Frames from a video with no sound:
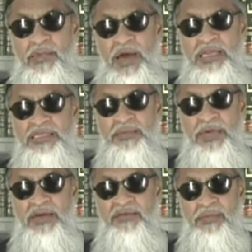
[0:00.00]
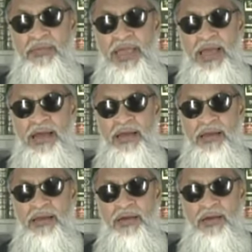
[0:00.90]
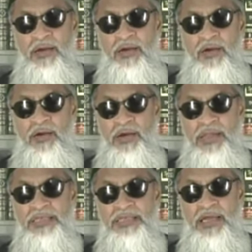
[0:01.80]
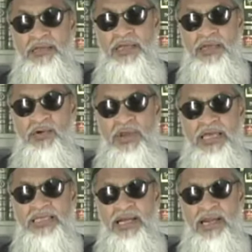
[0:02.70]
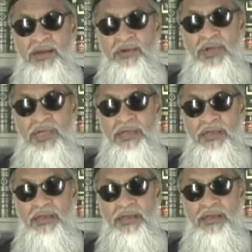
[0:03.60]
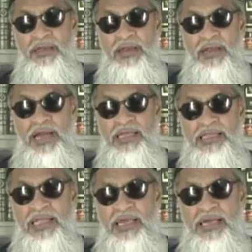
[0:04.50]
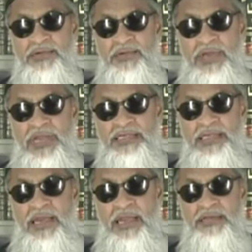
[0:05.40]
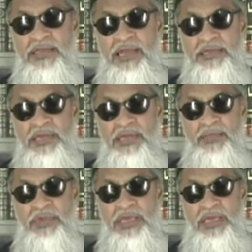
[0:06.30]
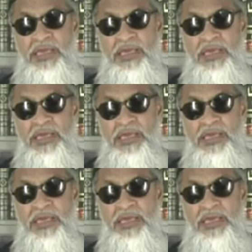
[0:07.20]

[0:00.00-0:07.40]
पानी से पैदा फरमाया और इंसान जो है खुला झगड़ालू है कहा जाता है कि रसोल्ला सल्ला वसम की